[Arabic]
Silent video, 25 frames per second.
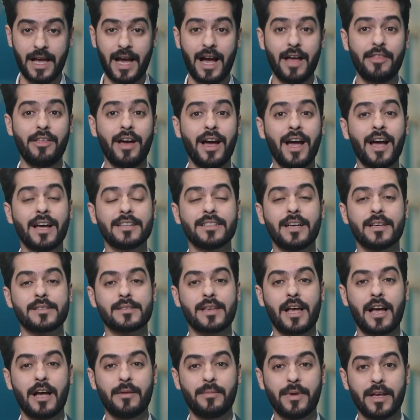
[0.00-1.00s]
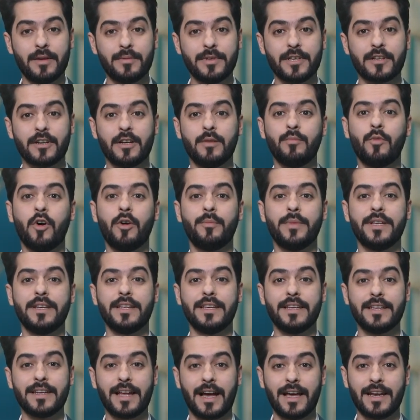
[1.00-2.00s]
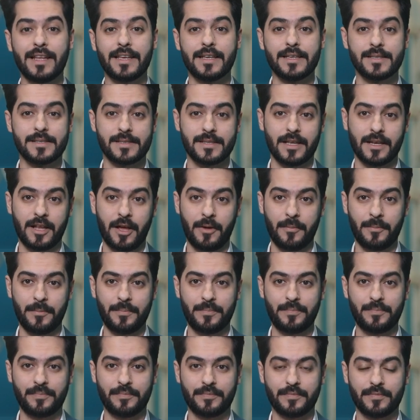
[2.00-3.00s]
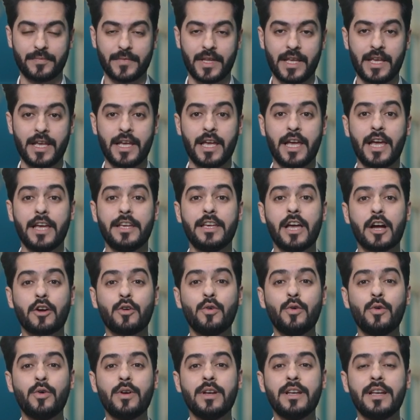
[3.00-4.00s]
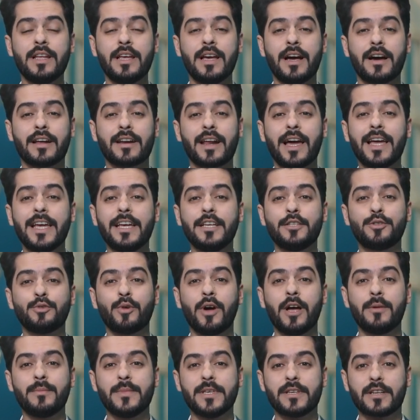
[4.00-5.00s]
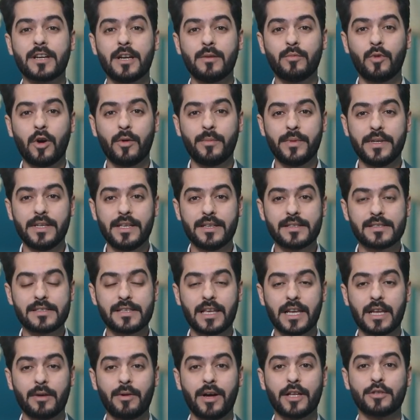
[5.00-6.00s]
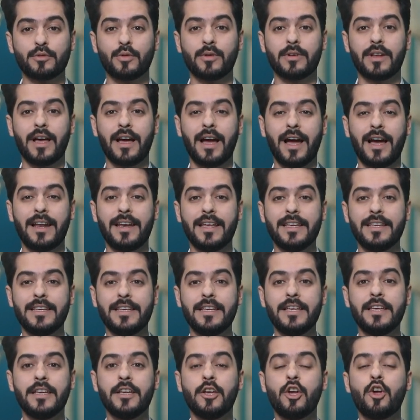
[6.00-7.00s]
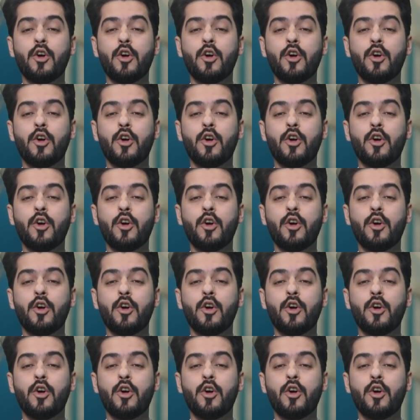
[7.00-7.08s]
هذا أحد أصحاب أمير المؤمنين عليه السلام يقول رأيت أمير المؤمنين صلوات الله عليه